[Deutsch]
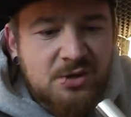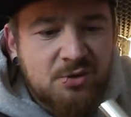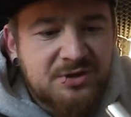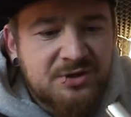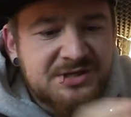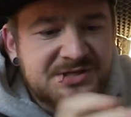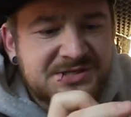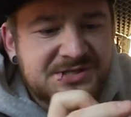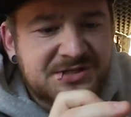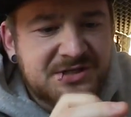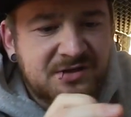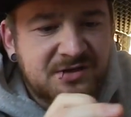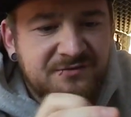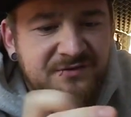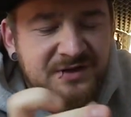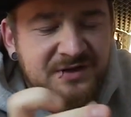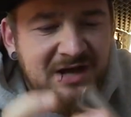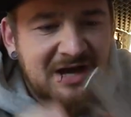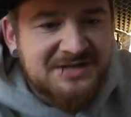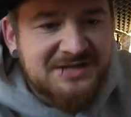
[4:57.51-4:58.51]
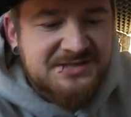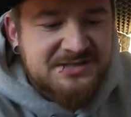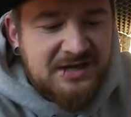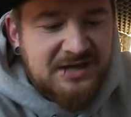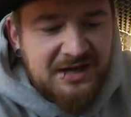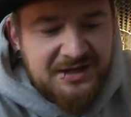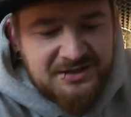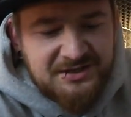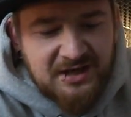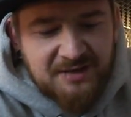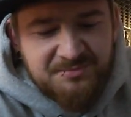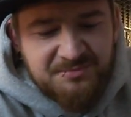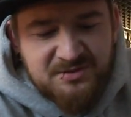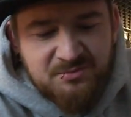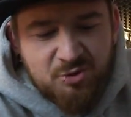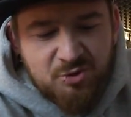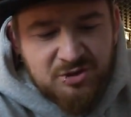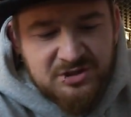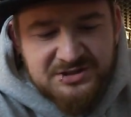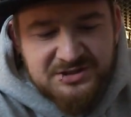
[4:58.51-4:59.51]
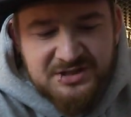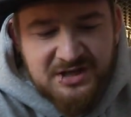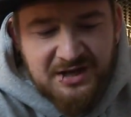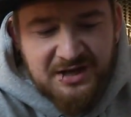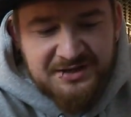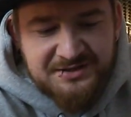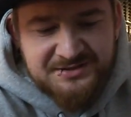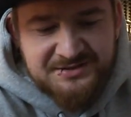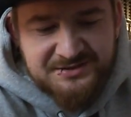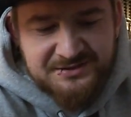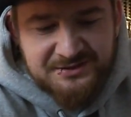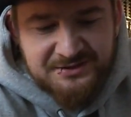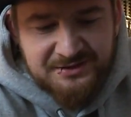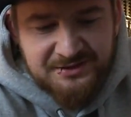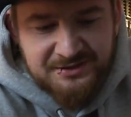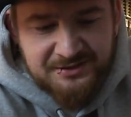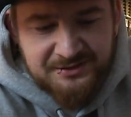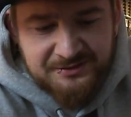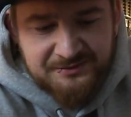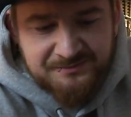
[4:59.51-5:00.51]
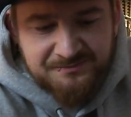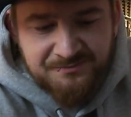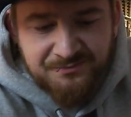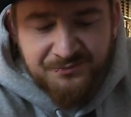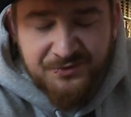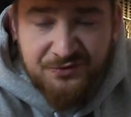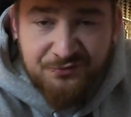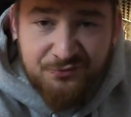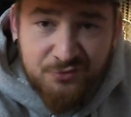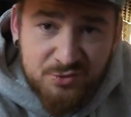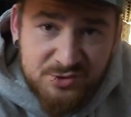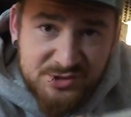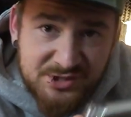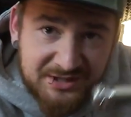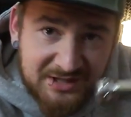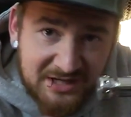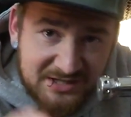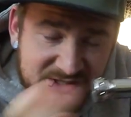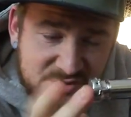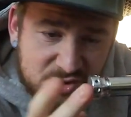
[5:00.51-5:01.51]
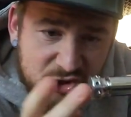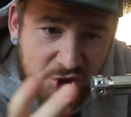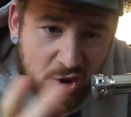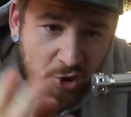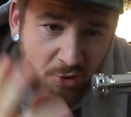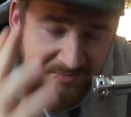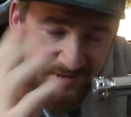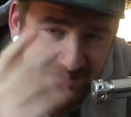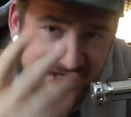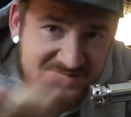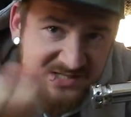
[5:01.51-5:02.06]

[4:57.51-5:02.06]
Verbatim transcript: Auch hier sind die Gewinde astrein. Ihr habt die Möglichkeit, äh, einen Diffuser dran zu schrauben, der